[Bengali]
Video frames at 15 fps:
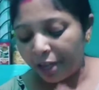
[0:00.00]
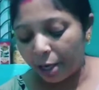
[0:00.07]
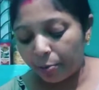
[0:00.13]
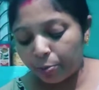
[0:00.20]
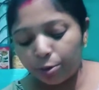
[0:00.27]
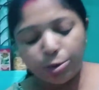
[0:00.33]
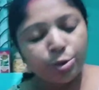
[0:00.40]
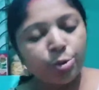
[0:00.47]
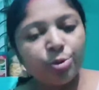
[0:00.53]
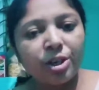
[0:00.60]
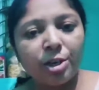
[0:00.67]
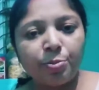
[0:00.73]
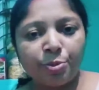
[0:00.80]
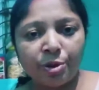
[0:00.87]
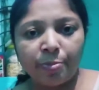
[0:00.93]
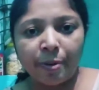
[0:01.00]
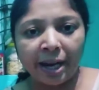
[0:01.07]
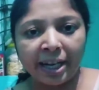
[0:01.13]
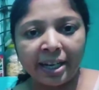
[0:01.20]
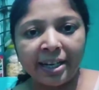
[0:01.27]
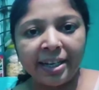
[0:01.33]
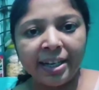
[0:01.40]
এরপর চলুন এরপরে
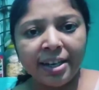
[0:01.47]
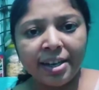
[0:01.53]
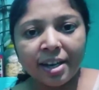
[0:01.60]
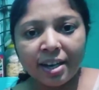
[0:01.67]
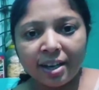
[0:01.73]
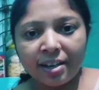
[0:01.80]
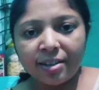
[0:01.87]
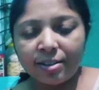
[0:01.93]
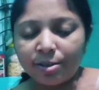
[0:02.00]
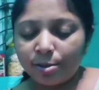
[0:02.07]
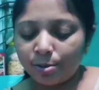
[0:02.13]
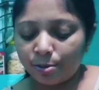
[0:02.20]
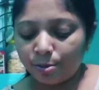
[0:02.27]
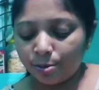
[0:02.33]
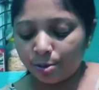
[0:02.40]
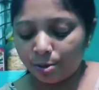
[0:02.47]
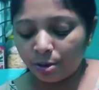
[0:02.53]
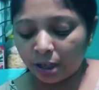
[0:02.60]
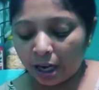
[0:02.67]
পাকিয়ে নিই তো